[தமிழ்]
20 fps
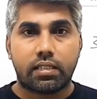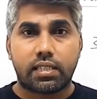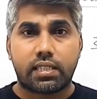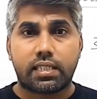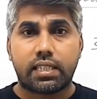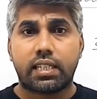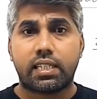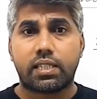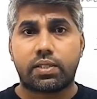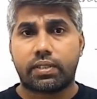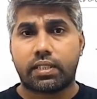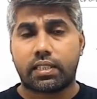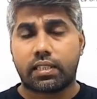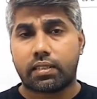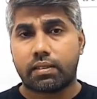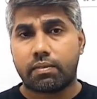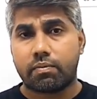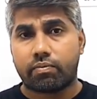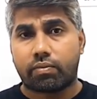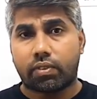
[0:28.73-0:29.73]
சீரியஸ் வந்துட்டு
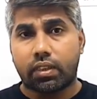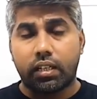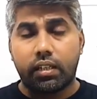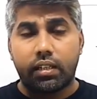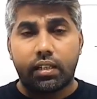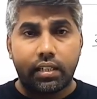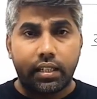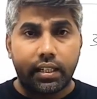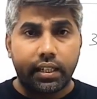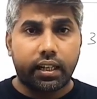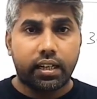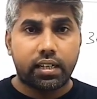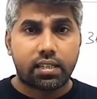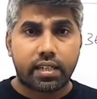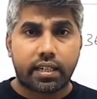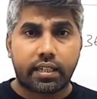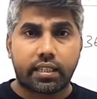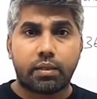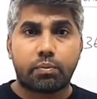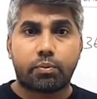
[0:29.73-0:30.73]
டிக்ரீஸ்
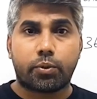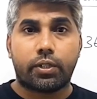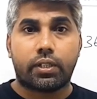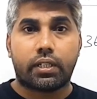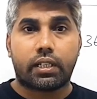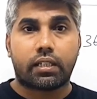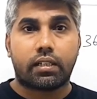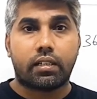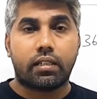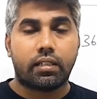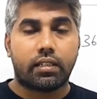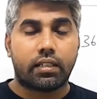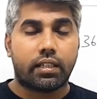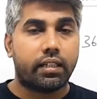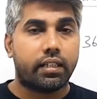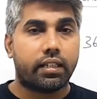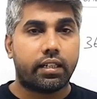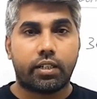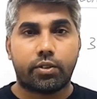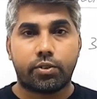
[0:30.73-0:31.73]
ஆகிட்டே போயிட்டுருக்குன்னா
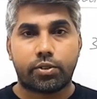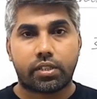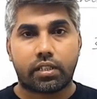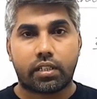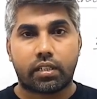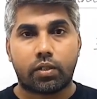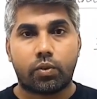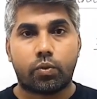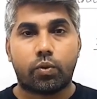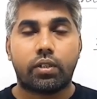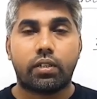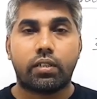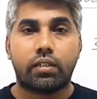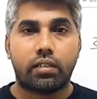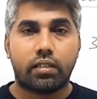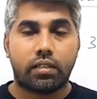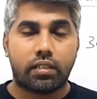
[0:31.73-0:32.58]
ரெண்டே ரெண்டு விஷயம் தாங்க ஒன்று